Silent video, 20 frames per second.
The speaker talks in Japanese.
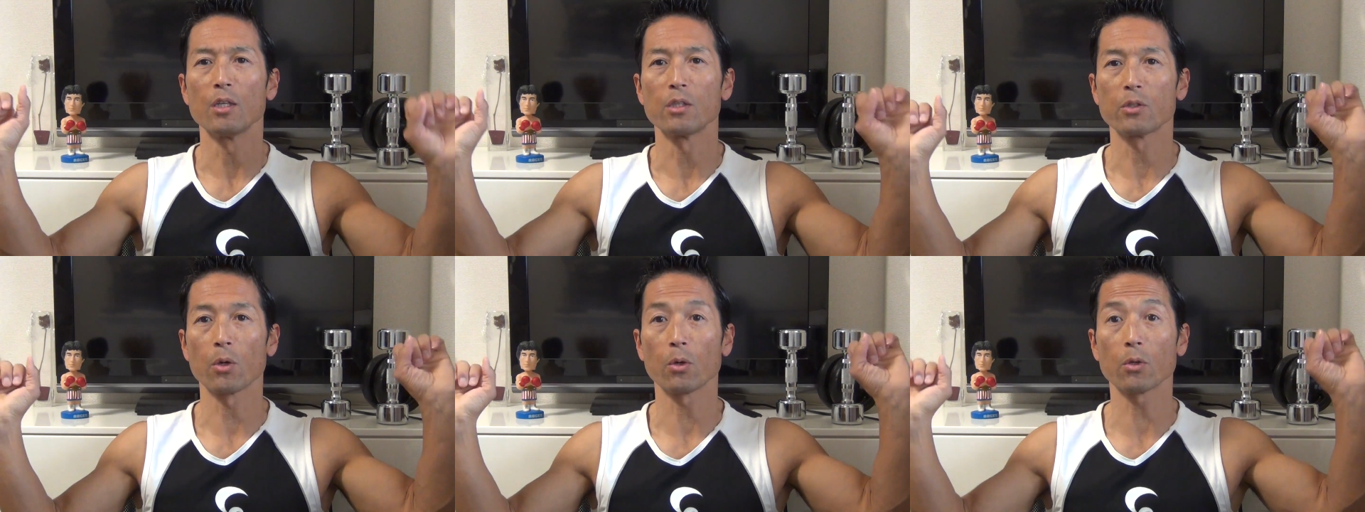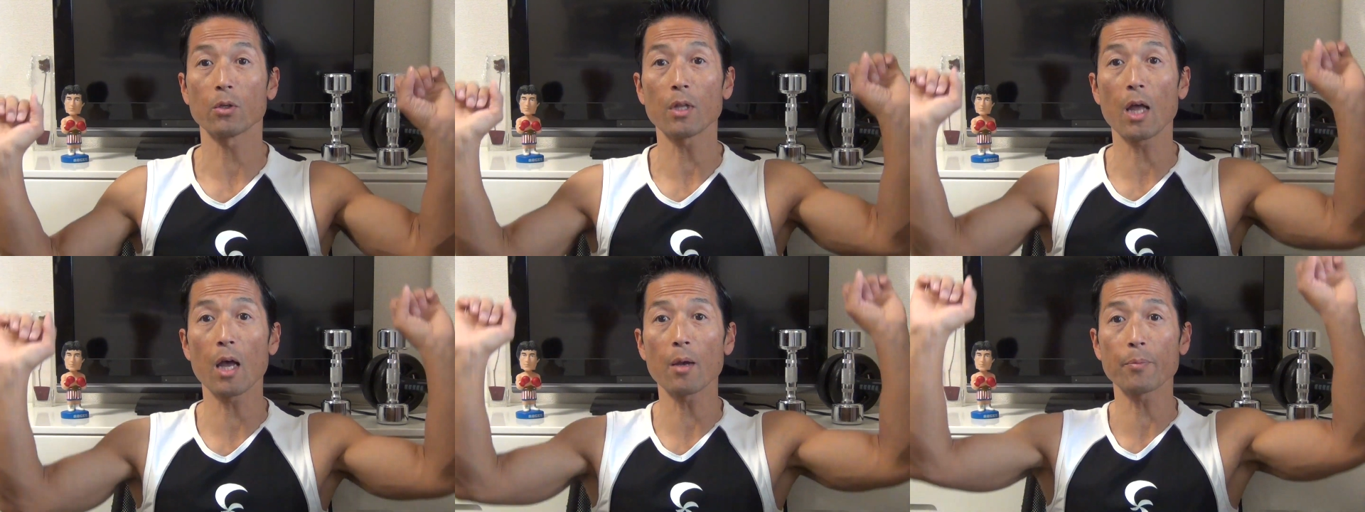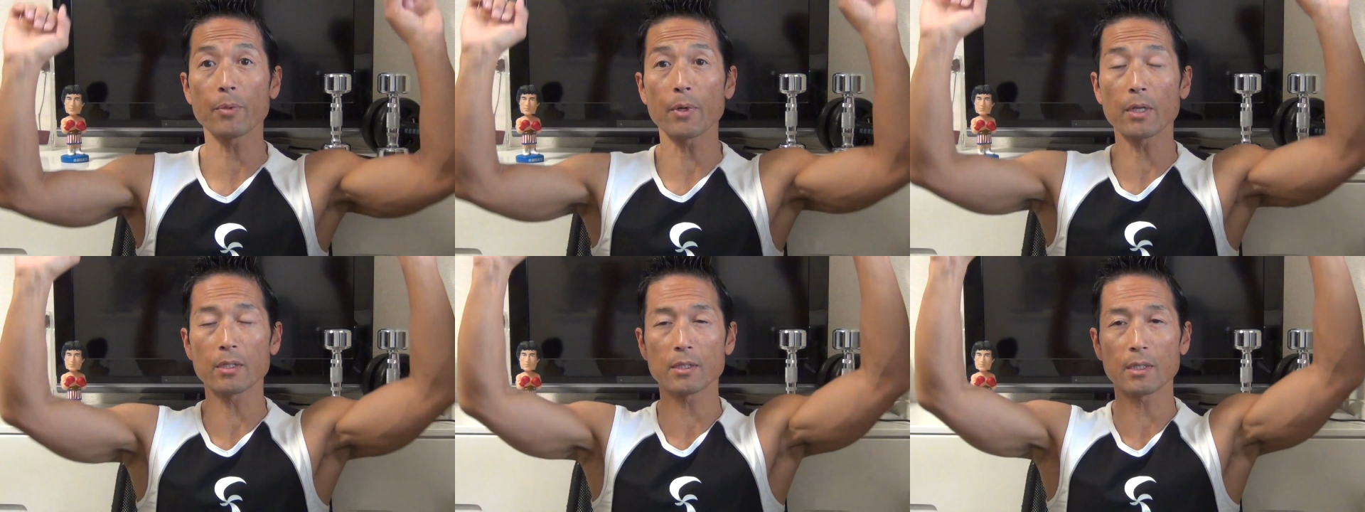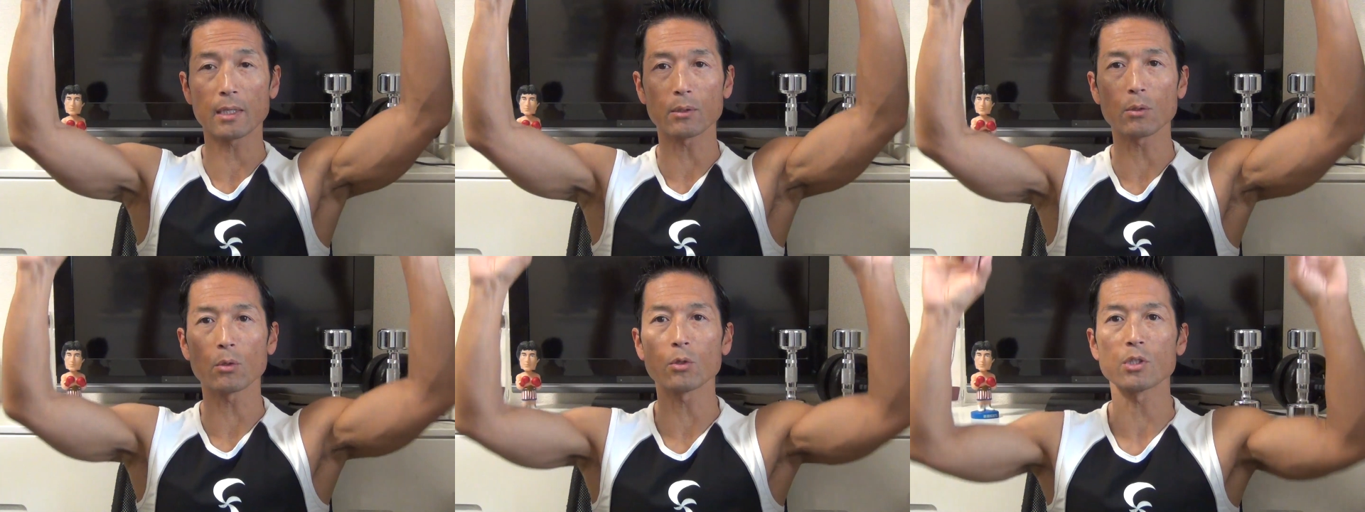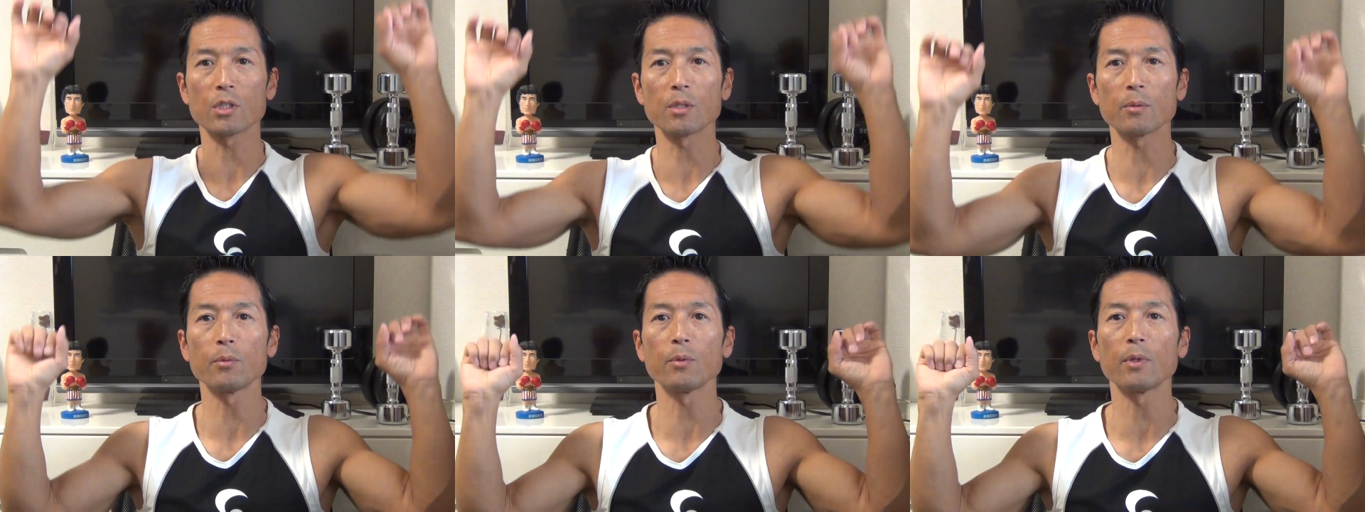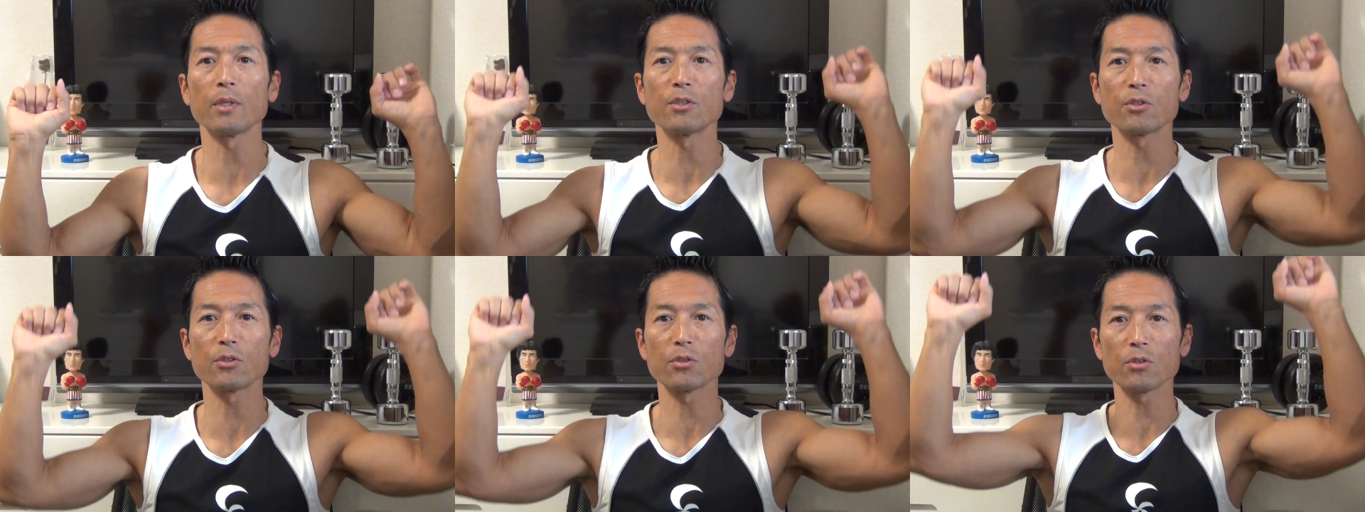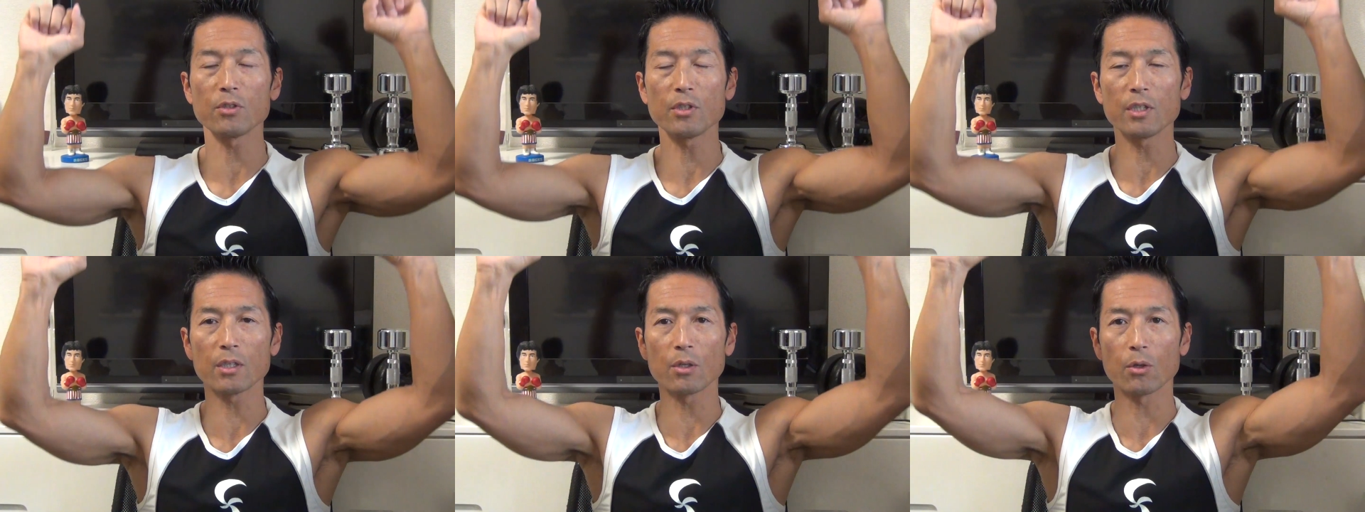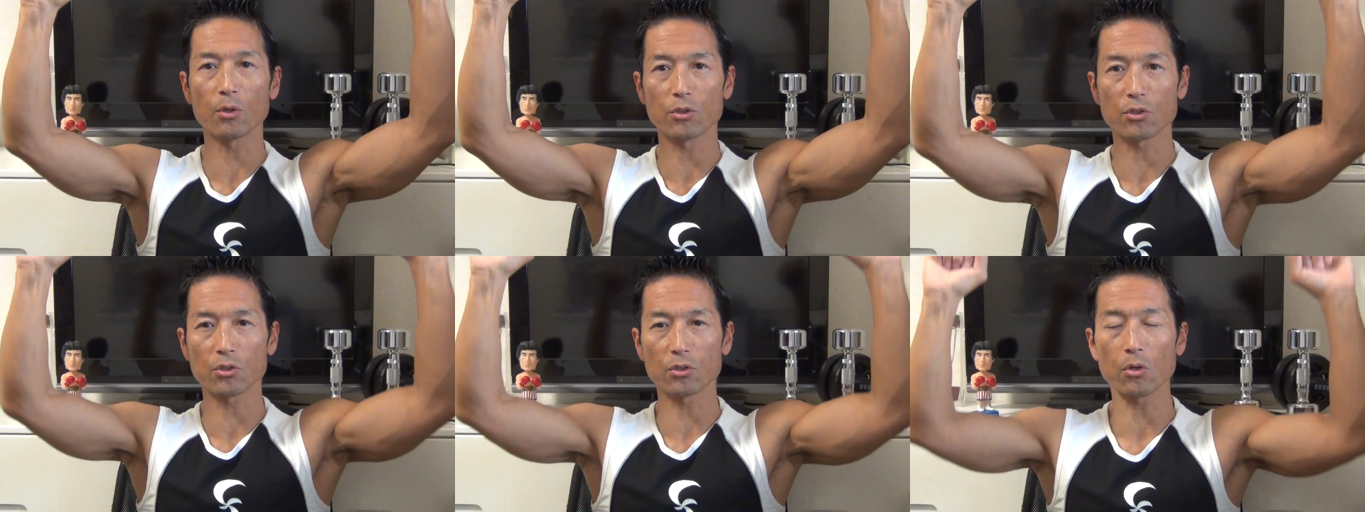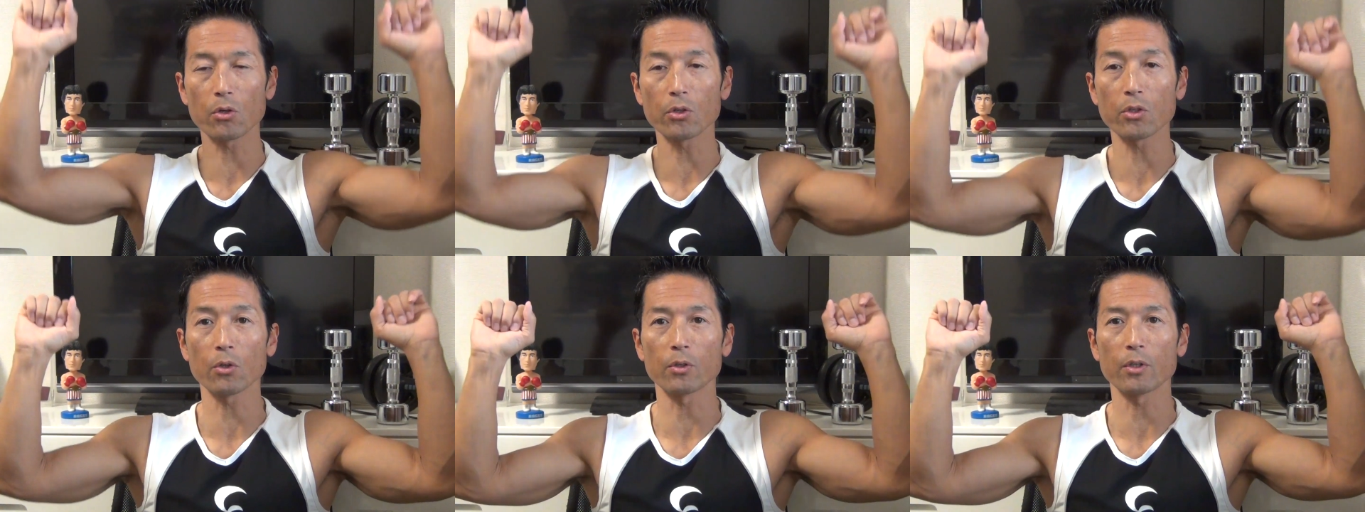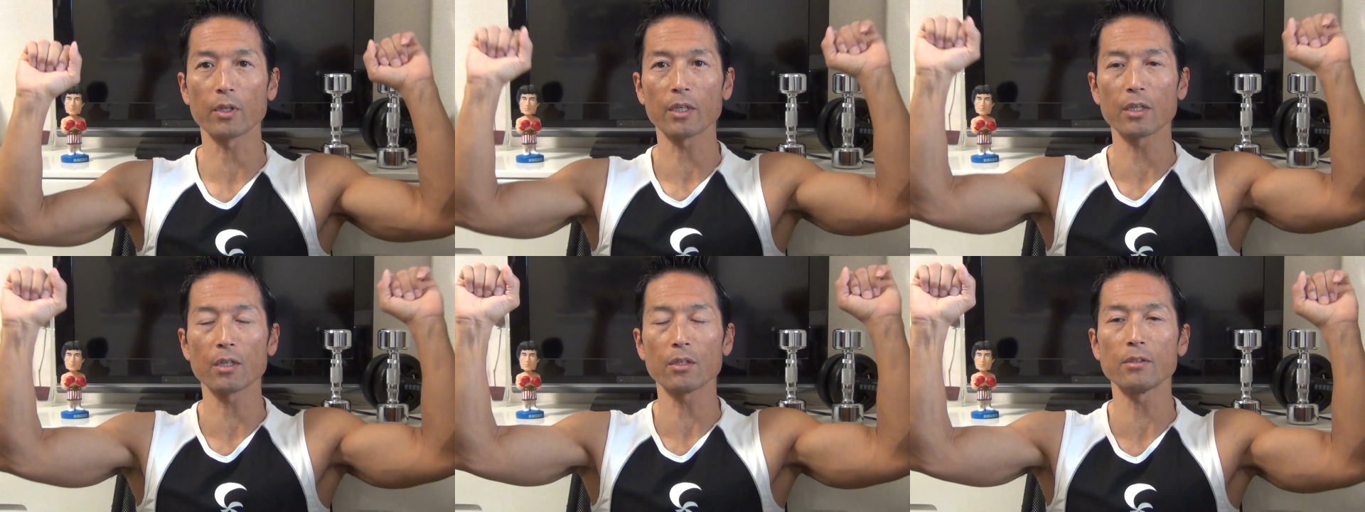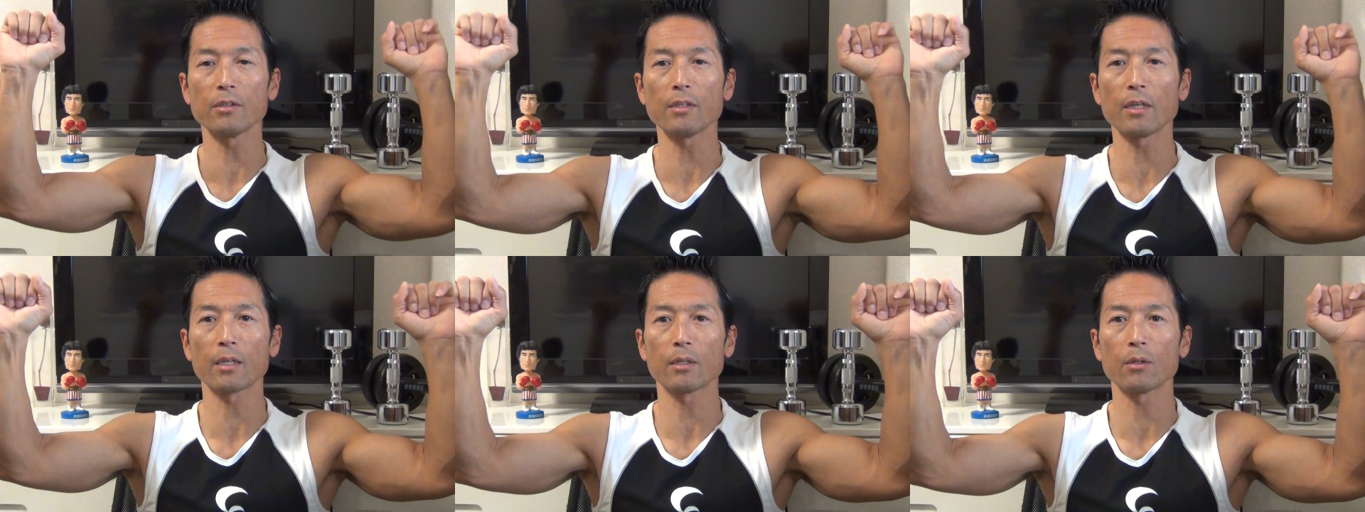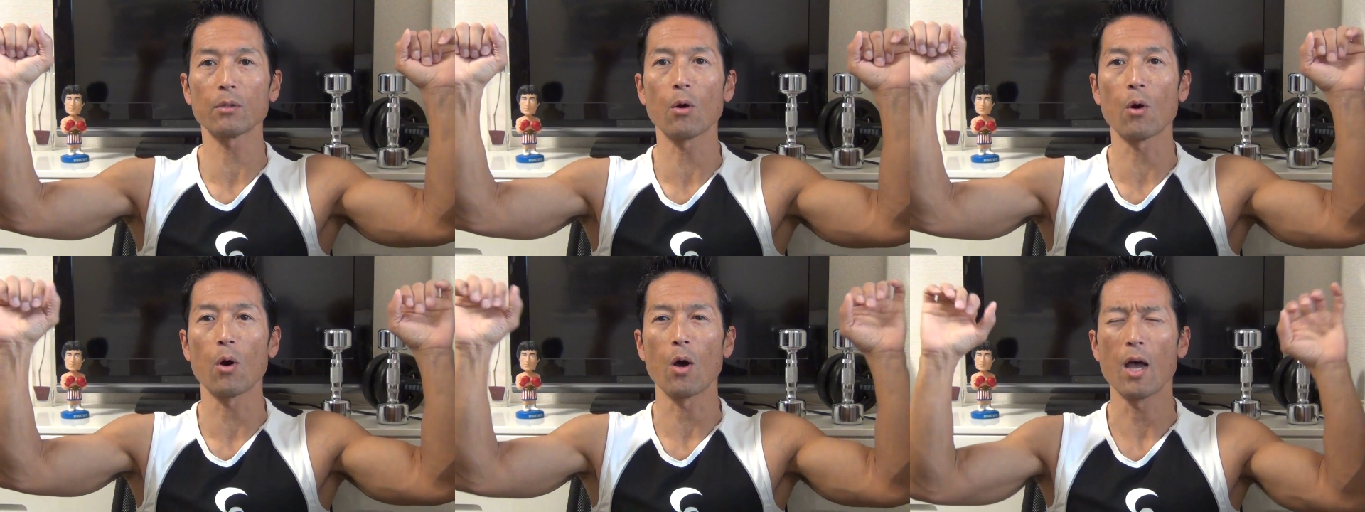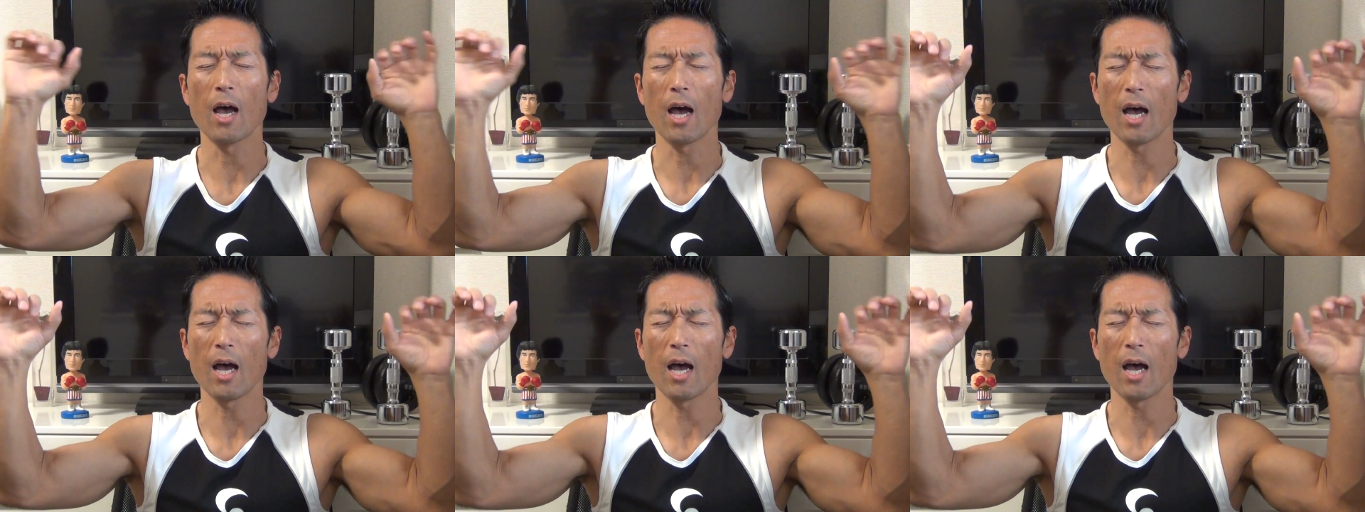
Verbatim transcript: ショルダープレスだと自分は12キロ、15キロできるんだけど、